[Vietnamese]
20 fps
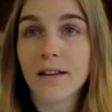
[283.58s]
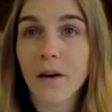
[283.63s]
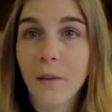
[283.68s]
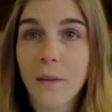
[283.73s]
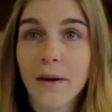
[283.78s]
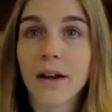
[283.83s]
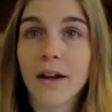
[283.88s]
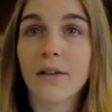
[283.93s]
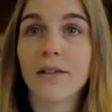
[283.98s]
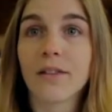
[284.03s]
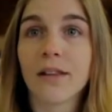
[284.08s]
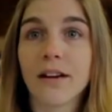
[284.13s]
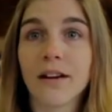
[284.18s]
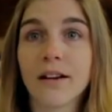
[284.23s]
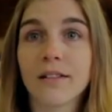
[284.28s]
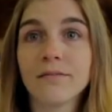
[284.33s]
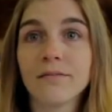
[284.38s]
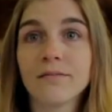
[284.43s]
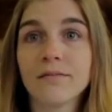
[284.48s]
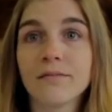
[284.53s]
Phí sinh
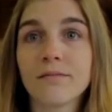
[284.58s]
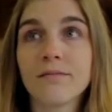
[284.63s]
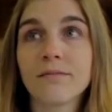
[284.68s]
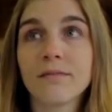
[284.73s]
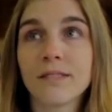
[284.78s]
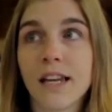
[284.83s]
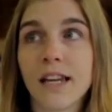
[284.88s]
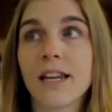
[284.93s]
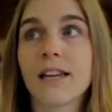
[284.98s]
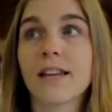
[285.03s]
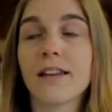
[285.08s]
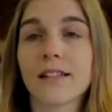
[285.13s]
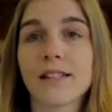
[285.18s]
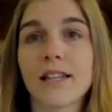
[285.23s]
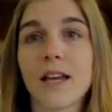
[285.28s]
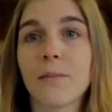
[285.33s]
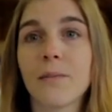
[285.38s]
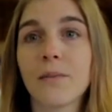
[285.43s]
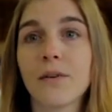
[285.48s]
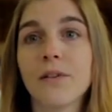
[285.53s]
hoạt, phí ăn
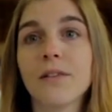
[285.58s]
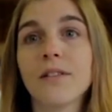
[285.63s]
ở